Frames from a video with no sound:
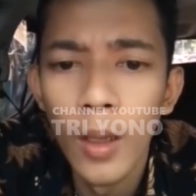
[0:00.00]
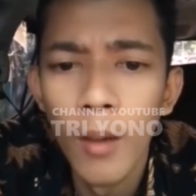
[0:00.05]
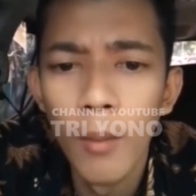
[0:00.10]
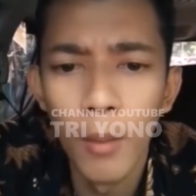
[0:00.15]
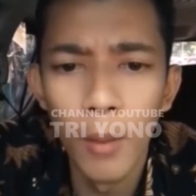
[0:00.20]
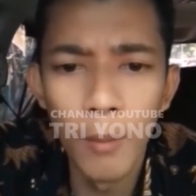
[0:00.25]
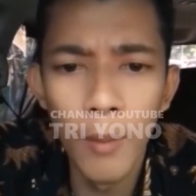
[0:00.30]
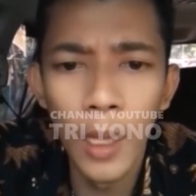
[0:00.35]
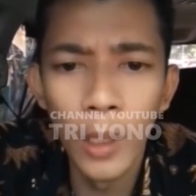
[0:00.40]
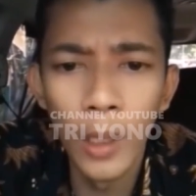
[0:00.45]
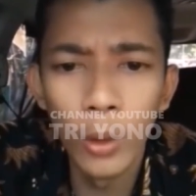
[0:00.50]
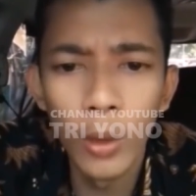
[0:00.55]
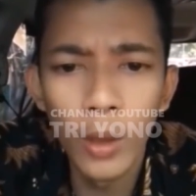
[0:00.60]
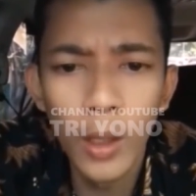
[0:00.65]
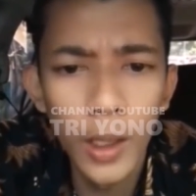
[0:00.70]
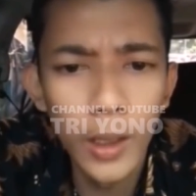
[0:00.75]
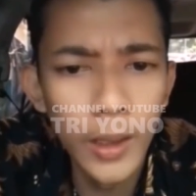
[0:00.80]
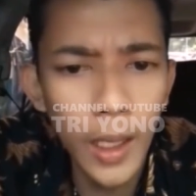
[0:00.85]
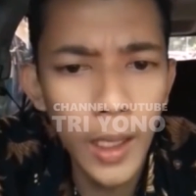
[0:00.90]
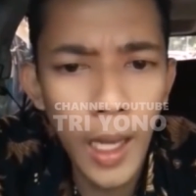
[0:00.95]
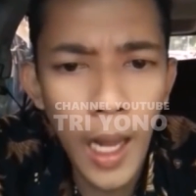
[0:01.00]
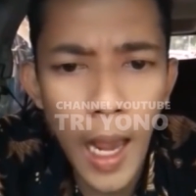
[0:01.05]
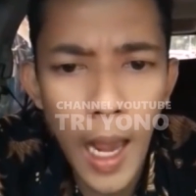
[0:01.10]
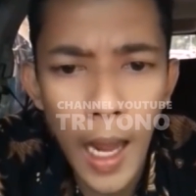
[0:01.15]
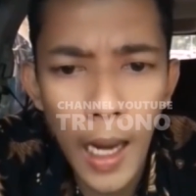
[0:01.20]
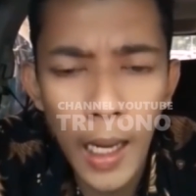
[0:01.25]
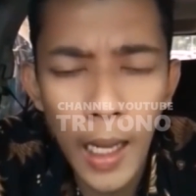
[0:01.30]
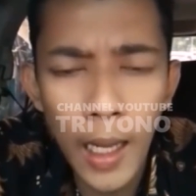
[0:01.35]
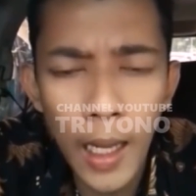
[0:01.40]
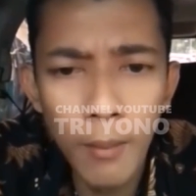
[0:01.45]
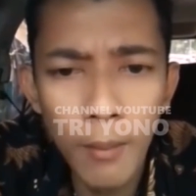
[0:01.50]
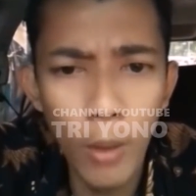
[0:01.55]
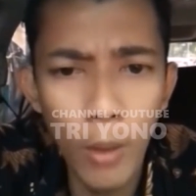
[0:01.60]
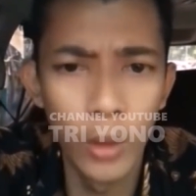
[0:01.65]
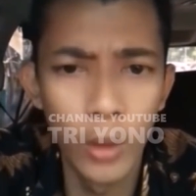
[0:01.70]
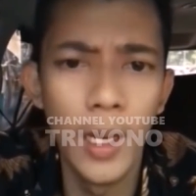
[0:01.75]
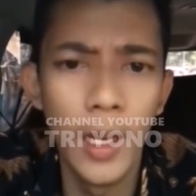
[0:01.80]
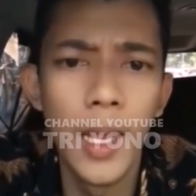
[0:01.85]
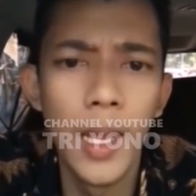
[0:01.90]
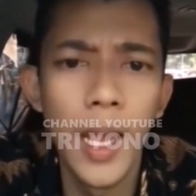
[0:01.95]
pembantu kerjaan halal mau
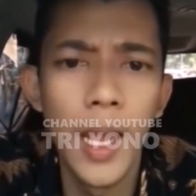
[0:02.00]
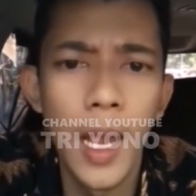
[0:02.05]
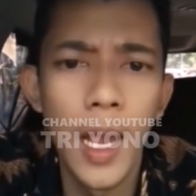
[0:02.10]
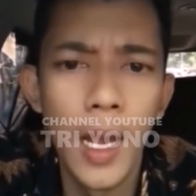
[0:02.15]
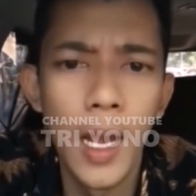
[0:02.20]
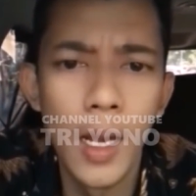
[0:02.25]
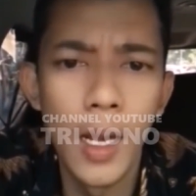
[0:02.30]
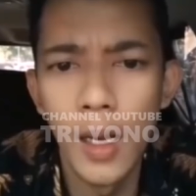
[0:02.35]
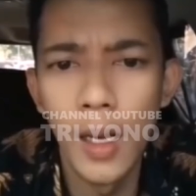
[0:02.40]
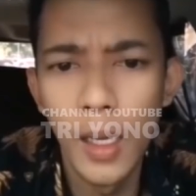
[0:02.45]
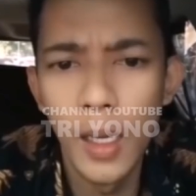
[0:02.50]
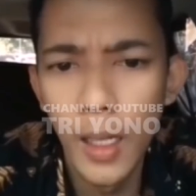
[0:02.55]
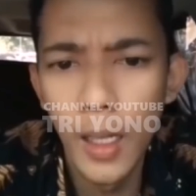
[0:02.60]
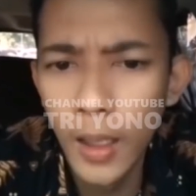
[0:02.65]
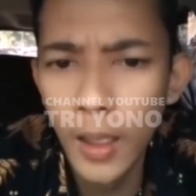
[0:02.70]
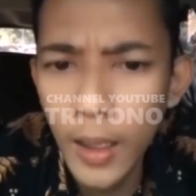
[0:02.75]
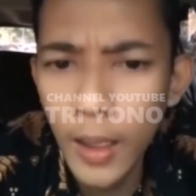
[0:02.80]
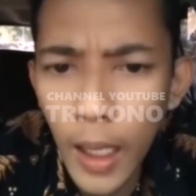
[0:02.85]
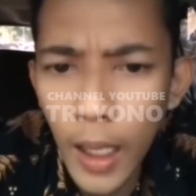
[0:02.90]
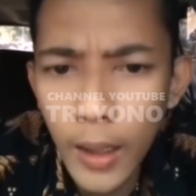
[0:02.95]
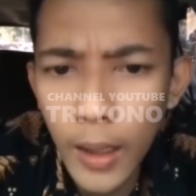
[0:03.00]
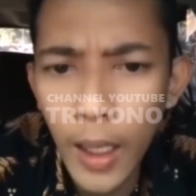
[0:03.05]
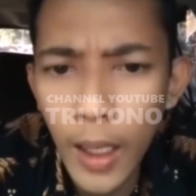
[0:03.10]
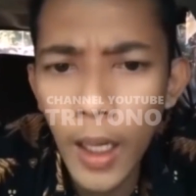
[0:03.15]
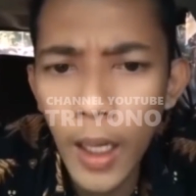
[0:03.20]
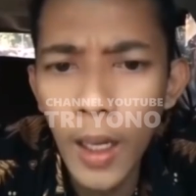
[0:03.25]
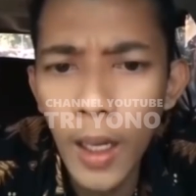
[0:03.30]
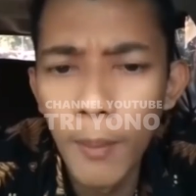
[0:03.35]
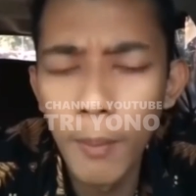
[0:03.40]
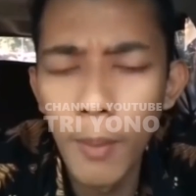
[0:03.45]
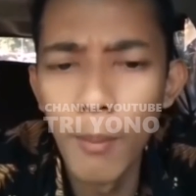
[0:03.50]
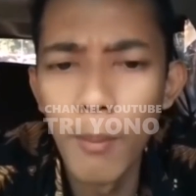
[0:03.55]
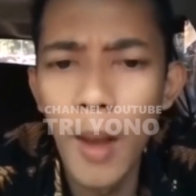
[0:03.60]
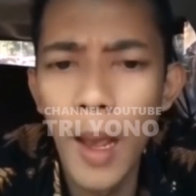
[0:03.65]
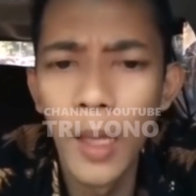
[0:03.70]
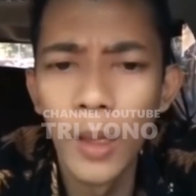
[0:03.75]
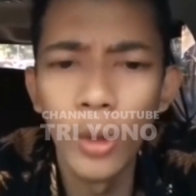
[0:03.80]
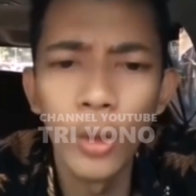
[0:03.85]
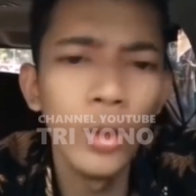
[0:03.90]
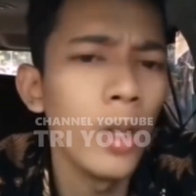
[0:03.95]
dia yang ngehinanya
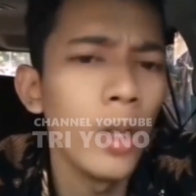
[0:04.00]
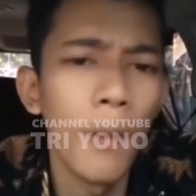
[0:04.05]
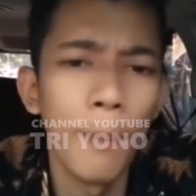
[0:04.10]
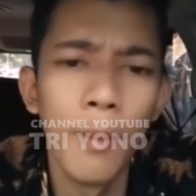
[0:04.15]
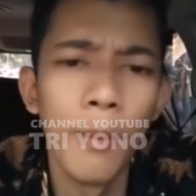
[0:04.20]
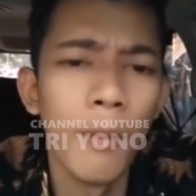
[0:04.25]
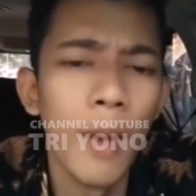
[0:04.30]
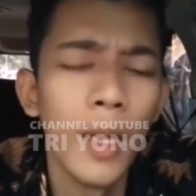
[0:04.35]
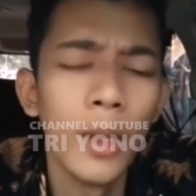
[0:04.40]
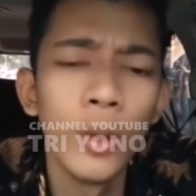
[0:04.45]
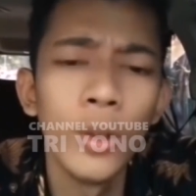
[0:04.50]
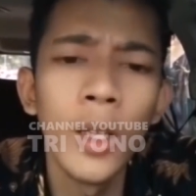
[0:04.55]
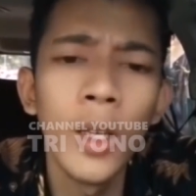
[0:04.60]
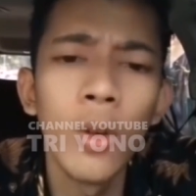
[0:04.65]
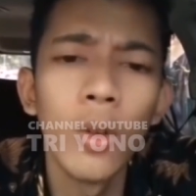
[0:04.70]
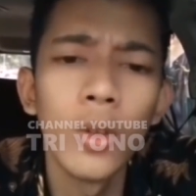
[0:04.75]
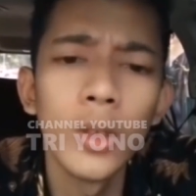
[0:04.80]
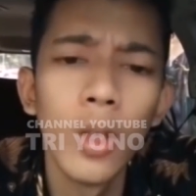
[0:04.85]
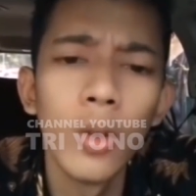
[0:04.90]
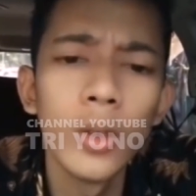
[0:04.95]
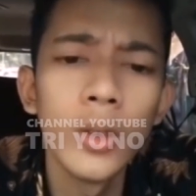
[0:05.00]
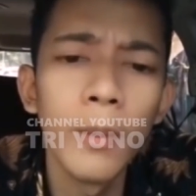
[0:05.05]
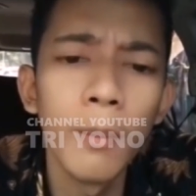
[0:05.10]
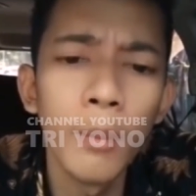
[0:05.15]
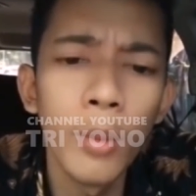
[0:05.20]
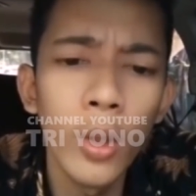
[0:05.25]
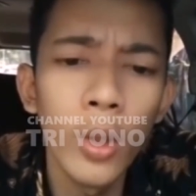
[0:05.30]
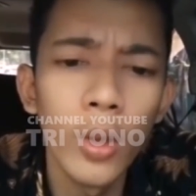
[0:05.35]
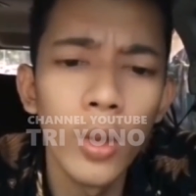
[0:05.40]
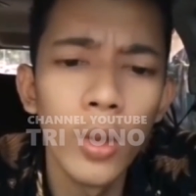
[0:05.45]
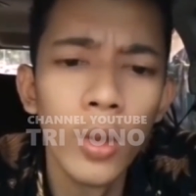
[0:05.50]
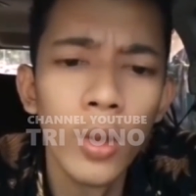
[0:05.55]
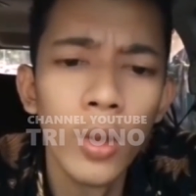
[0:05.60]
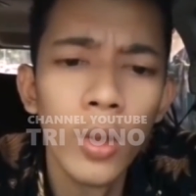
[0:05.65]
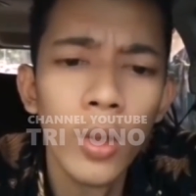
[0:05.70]
pembantu juga pembantunya nggak usah lu sebut